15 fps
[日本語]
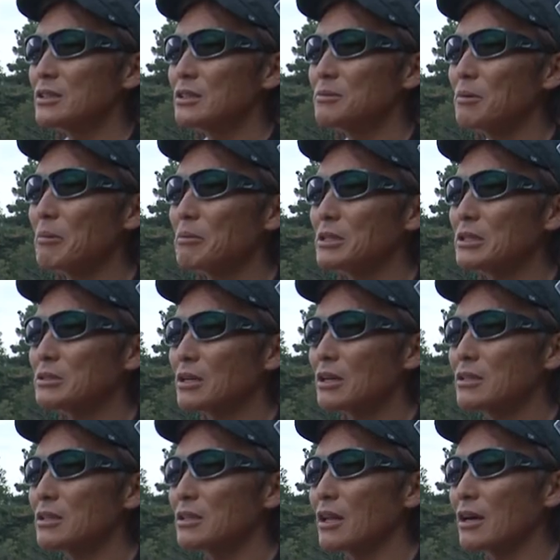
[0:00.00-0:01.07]
今まで
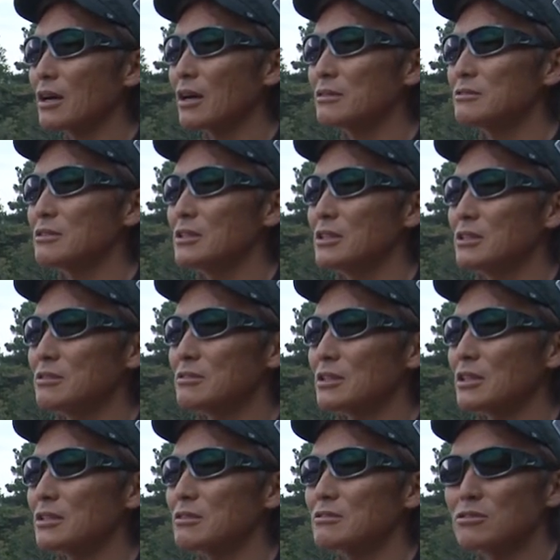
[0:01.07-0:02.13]
使ってない軽いリール
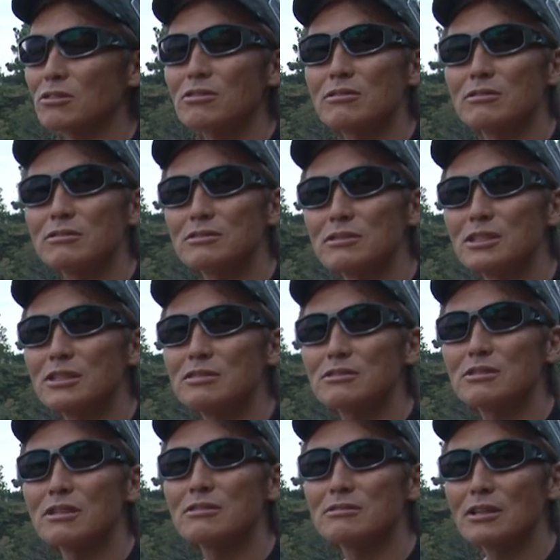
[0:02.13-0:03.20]
使ってるでしょスティーブっ
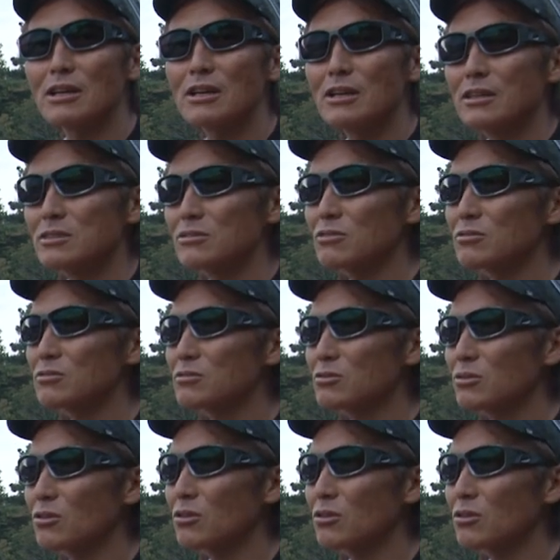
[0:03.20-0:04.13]
ていうねそうすると